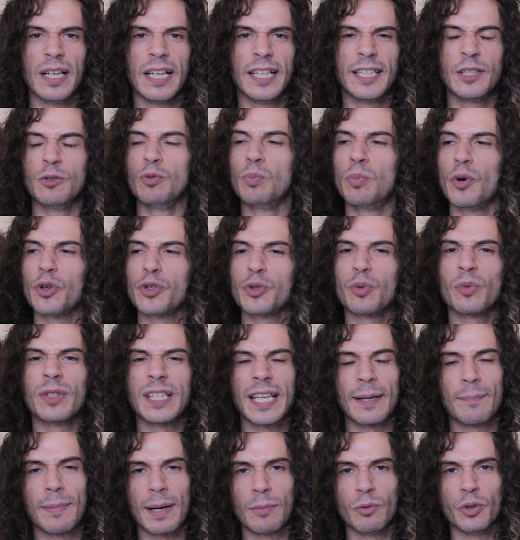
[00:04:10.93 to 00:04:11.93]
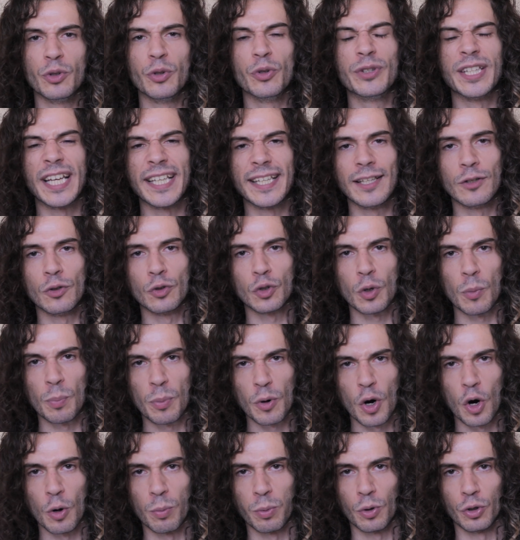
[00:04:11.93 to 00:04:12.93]
qui nous pensions capables de tailler notre
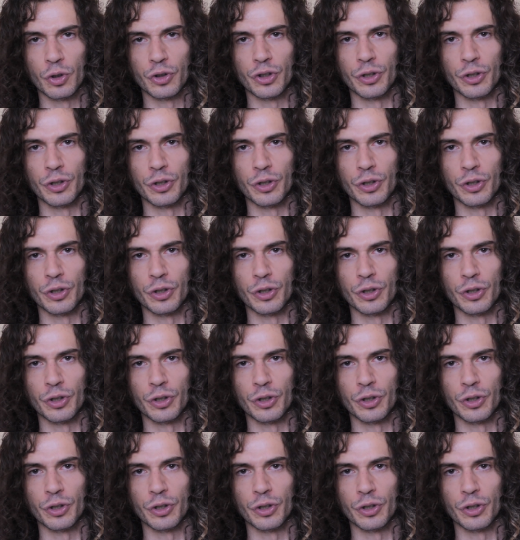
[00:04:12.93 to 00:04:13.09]
propre